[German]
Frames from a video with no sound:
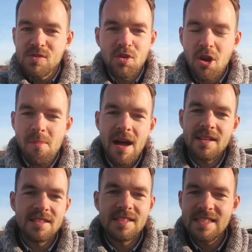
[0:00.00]

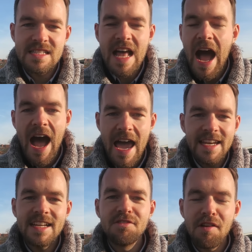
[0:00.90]
noch
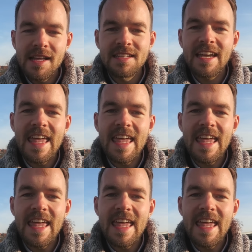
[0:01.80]
einige weitere